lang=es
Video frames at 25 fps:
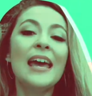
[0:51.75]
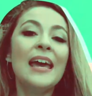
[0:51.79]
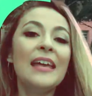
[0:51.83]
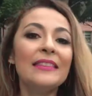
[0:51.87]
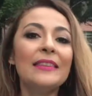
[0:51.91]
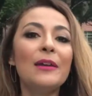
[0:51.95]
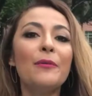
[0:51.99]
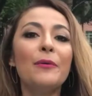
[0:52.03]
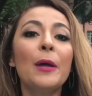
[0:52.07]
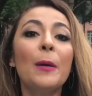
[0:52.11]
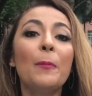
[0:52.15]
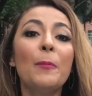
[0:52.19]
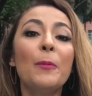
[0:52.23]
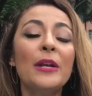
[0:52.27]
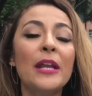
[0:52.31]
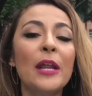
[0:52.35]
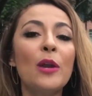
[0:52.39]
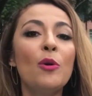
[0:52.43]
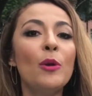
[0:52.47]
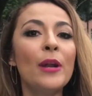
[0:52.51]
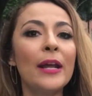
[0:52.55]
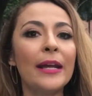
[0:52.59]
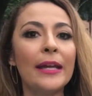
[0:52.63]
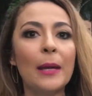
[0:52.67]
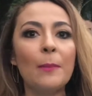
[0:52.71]
Te voy a poner
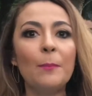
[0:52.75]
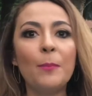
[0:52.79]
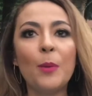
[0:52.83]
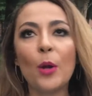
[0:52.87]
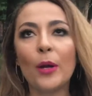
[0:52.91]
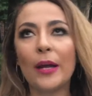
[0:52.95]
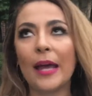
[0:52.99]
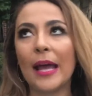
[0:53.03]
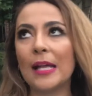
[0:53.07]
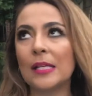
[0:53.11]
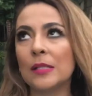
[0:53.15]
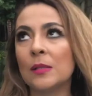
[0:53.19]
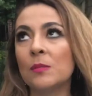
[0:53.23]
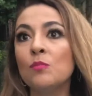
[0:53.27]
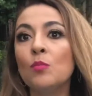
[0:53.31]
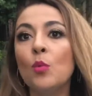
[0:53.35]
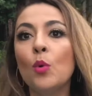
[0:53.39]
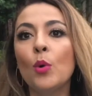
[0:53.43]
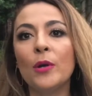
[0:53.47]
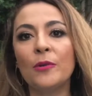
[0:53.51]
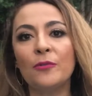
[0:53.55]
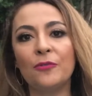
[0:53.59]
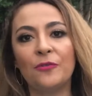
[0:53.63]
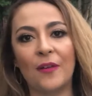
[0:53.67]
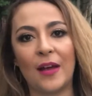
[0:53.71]
un ejemplo que es
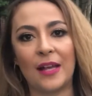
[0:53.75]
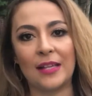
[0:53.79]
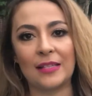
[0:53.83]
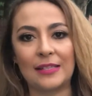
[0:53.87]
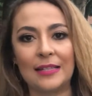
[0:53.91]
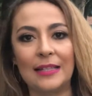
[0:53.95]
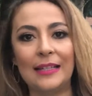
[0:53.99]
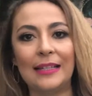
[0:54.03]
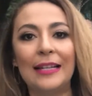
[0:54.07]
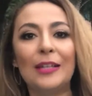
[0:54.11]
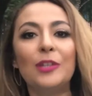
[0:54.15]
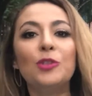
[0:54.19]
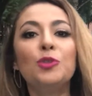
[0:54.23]
muy fácil.